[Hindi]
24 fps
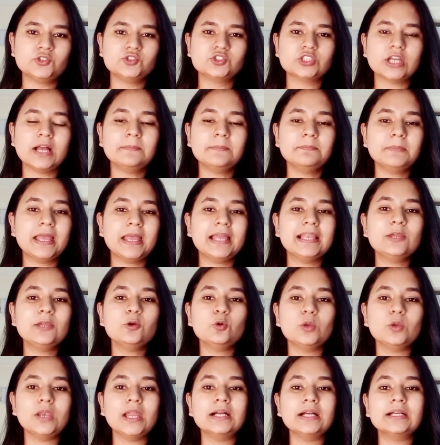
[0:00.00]
जहां पहले
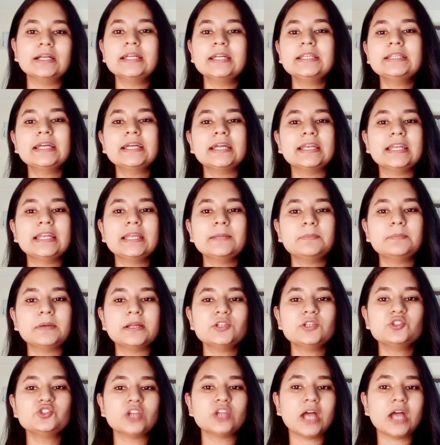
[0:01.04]
उल्लंघन करने पर